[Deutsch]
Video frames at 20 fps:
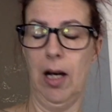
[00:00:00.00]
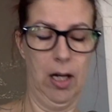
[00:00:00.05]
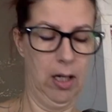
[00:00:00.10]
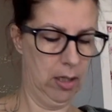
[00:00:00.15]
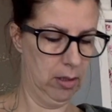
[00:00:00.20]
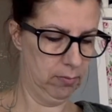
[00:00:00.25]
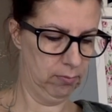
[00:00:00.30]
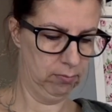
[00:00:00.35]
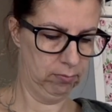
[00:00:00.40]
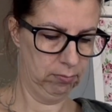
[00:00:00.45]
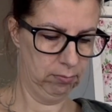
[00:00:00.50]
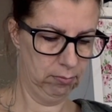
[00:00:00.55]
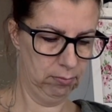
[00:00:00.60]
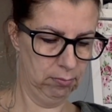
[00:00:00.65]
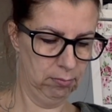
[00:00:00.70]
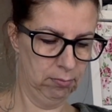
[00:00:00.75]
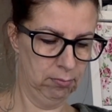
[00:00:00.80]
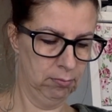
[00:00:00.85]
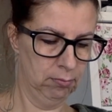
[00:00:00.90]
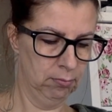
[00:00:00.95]
Ähm,
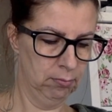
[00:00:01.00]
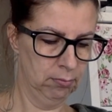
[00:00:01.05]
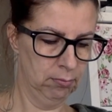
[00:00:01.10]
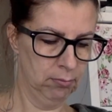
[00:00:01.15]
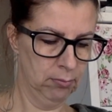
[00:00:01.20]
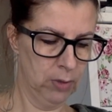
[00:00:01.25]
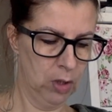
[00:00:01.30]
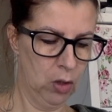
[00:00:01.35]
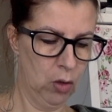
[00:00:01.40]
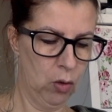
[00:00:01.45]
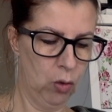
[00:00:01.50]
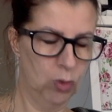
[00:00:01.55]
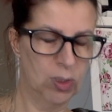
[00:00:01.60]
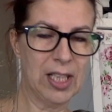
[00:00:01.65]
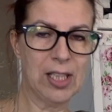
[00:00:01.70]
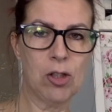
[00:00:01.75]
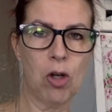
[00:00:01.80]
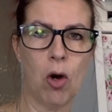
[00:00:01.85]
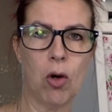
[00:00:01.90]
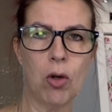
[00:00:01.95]
und
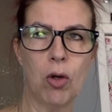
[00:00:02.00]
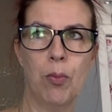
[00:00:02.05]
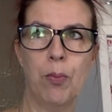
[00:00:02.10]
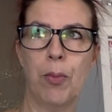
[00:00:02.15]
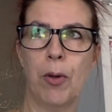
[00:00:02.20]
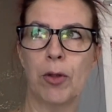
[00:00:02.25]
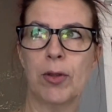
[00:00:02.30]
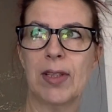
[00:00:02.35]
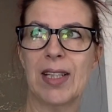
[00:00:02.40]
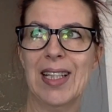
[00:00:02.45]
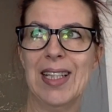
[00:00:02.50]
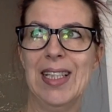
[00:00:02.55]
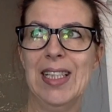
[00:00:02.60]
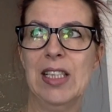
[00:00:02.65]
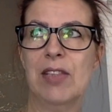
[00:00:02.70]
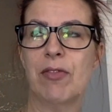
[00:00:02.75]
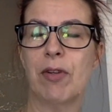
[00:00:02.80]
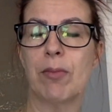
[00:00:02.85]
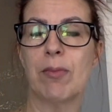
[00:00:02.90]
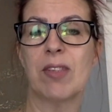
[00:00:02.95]
der Saugroboter
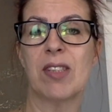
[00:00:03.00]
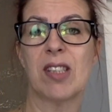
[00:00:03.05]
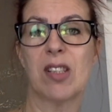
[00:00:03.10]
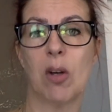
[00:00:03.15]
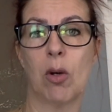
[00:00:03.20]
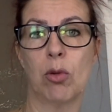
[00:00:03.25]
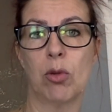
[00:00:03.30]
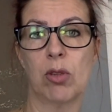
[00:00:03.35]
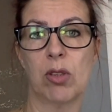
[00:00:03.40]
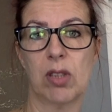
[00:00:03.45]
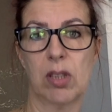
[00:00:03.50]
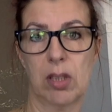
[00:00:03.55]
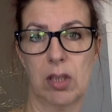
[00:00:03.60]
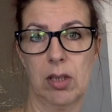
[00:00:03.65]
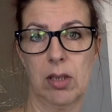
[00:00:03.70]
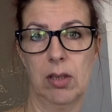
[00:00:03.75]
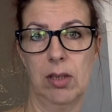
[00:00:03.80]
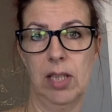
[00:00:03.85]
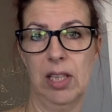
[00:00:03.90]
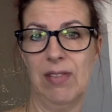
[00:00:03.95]
ist vom
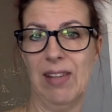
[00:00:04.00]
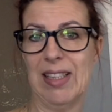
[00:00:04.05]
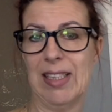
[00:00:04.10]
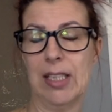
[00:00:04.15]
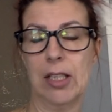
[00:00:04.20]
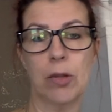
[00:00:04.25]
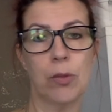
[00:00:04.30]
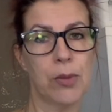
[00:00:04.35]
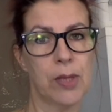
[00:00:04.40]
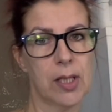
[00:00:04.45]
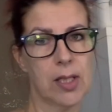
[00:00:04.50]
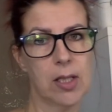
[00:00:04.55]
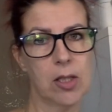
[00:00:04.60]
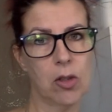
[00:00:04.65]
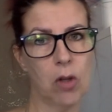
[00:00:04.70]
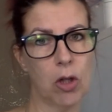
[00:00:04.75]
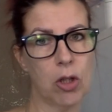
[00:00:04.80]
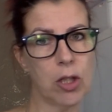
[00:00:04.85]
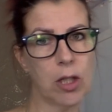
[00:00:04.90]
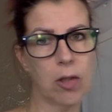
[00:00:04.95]
Skons. Ich weiß nicht, ob es das in
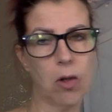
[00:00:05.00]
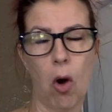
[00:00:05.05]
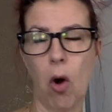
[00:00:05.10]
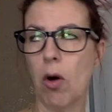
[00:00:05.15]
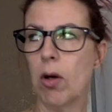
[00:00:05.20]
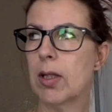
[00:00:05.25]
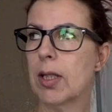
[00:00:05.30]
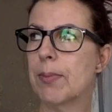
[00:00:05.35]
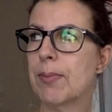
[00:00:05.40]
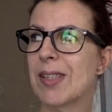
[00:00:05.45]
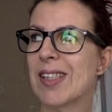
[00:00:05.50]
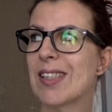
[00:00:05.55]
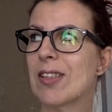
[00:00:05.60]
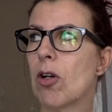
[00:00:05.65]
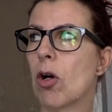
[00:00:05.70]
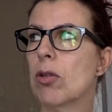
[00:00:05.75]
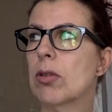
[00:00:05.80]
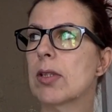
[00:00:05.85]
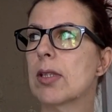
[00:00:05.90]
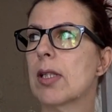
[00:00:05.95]
Deutschland auch gibt, den
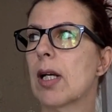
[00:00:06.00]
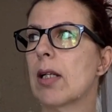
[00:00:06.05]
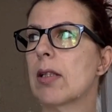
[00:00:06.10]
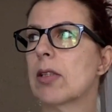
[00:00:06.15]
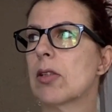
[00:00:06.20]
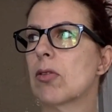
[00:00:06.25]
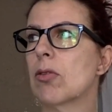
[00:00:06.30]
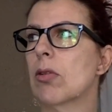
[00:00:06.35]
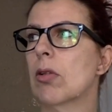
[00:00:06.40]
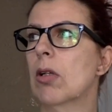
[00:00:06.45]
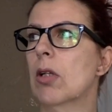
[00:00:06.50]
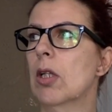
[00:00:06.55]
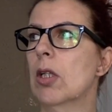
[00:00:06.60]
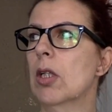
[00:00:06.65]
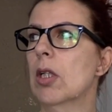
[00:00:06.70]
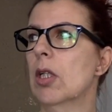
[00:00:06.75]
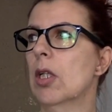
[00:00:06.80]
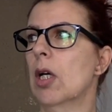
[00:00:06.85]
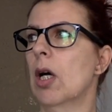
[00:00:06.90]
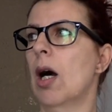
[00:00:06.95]
Skons. Also
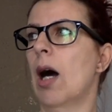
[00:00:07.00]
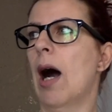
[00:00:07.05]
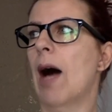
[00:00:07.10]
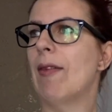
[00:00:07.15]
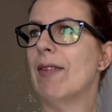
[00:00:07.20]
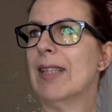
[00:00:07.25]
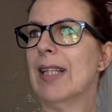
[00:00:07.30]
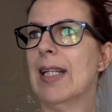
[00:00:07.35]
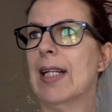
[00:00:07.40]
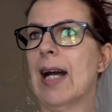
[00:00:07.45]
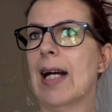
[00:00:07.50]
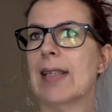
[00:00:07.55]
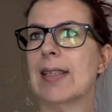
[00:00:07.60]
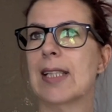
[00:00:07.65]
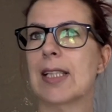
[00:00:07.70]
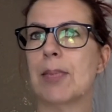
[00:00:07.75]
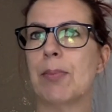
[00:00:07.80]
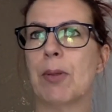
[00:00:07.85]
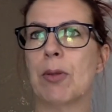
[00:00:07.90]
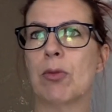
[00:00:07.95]
aber den hat es
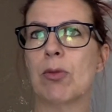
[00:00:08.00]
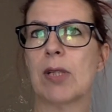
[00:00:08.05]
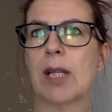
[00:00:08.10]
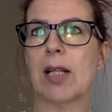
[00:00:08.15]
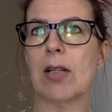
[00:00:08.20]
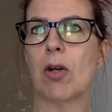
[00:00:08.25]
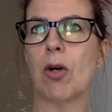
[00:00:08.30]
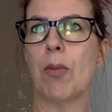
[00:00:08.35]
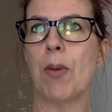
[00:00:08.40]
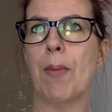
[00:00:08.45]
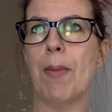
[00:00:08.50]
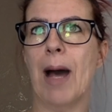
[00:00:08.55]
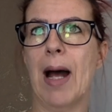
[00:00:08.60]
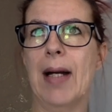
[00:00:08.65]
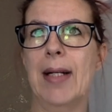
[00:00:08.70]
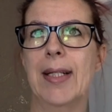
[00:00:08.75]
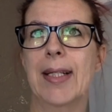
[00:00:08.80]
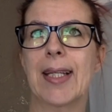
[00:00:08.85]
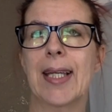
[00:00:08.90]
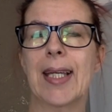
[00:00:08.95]
jetzt bei uns gerade auch beim
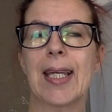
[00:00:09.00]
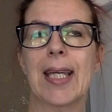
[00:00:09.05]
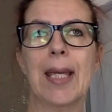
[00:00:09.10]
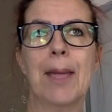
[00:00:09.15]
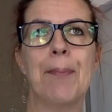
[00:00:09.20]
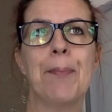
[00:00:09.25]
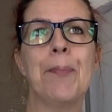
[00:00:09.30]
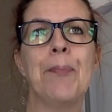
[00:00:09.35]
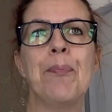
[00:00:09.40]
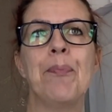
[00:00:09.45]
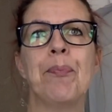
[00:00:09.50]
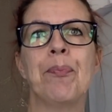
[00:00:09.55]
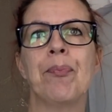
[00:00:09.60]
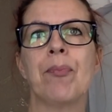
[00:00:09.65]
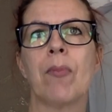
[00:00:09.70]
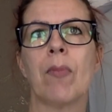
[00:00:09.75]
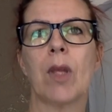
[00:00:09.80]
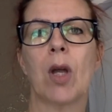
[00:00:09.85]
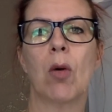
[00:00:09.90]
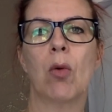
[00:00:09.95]
Aldi gegeben.
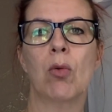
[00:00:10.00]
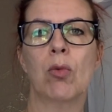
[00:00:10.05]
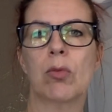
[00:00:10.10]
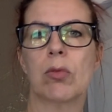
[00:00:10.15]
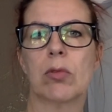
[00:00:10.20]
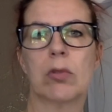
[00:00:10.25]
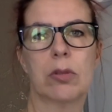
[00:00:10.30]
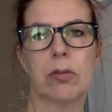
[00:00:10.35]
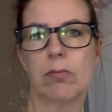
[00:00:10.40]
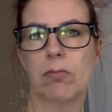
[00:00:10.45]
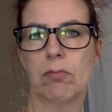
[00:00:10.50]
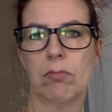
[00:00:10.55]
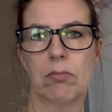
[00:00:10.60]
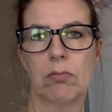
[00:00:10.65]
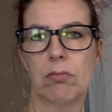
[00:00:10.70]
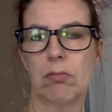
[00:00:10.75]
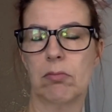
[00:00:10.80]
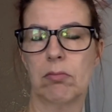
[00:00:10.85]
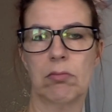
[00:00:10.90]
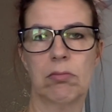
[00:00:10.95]
Und
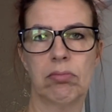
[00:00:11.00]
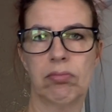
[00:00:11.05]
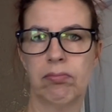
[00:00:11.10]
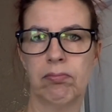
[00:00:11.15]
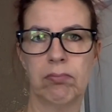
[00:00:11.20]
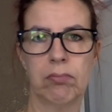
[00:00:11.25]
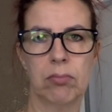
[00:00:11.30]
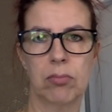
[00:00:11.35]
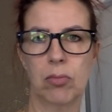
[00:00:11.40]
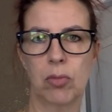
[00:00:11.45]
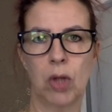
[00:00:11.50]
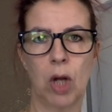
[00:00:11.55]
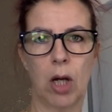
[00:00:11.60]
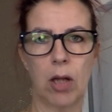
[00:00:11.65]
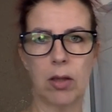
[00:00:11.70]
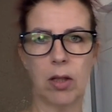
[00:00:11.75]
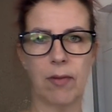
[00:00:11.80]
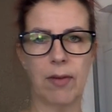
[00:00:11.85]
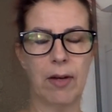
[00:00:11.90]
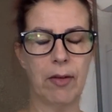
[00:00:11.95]
ja,
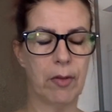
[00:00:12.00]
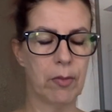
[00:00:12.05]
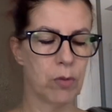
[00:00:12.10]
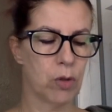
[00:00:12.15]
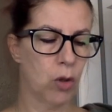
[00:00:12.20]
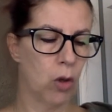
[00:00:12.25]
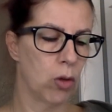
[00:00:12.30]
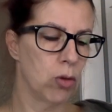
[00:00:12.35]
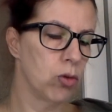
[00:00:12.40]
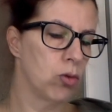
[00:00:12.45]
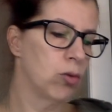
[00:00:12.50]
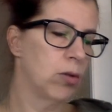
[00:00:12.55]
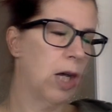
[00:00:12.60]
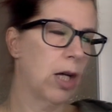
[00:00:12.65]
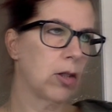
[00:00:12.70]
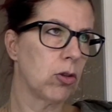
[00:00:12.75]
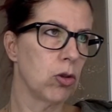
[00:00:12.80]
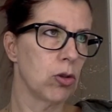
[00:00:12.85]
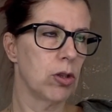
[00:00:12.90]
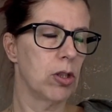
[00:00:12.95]
der war von Scones und der
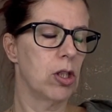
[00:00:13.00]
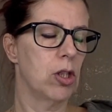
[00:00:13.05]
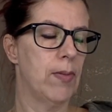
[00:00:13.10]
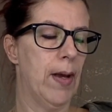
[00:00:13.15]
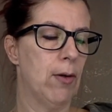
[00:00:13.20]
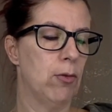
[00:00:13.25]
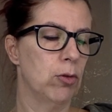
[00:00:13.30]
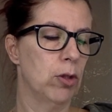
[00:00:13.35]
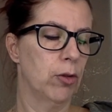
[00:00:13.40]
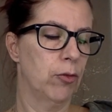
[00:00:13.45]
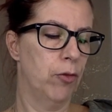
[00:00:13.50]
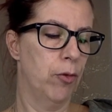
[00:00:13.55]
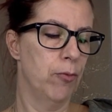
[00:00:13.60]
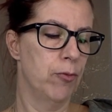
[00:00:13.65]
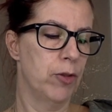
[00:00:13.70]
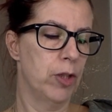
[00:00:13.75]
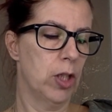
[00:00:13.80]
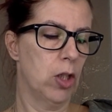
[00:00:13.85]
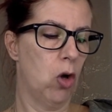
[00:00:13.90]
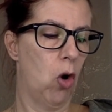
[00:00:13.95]
hat kostet
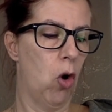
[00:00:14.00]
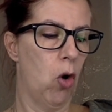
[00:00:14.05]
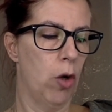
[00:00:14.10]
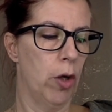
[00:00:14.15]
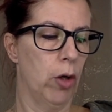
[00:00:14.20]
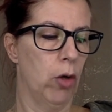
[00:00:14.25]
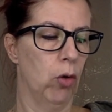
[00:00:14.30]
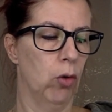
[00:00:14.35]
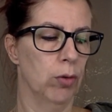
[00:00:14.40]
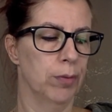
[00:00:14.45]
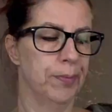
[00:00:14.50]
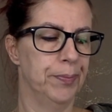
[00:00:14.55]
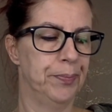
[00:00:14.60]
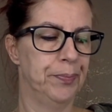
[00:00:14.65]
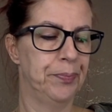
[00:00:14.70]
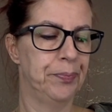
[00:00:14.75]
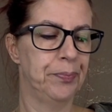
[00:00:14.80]
250 Euro.